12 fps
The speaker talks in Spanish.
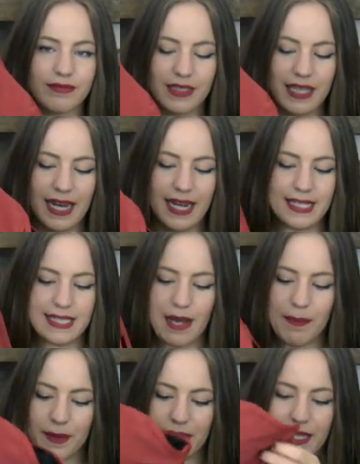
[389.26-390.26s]
de lace
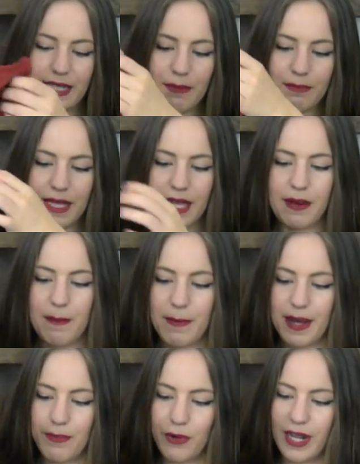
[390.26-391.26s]
up y también
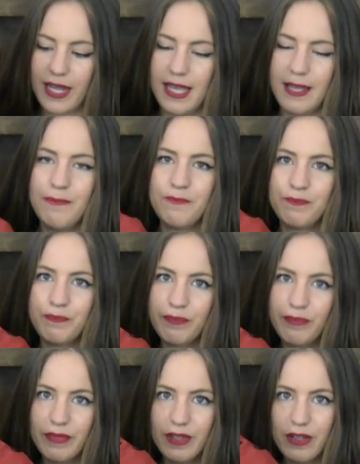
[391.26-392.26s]
va por aquí
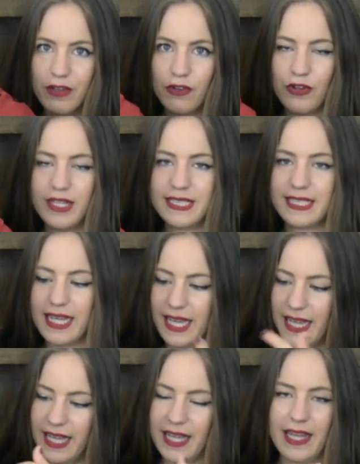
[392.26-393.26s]
con
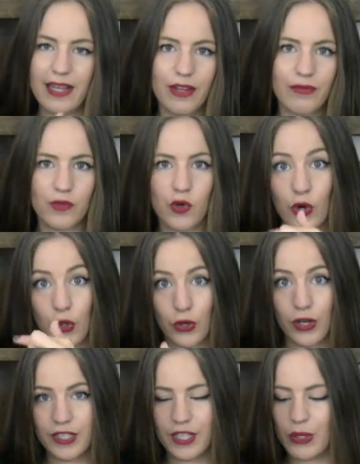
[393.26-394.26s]
este
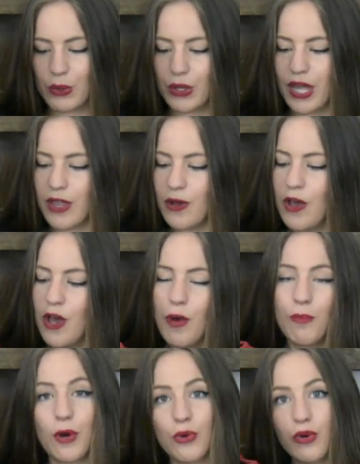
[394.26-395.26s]
cordón entrecruzado
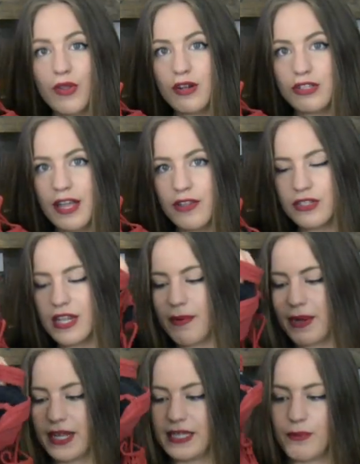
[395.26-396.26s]
por uno de los lados de la
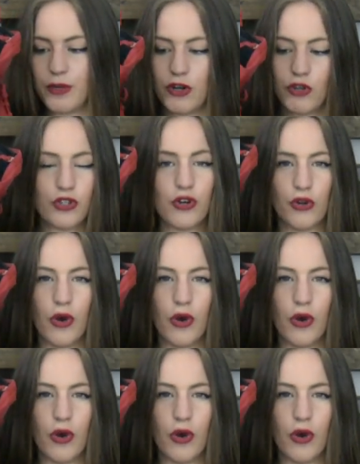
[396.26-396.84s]
braguita, por el otro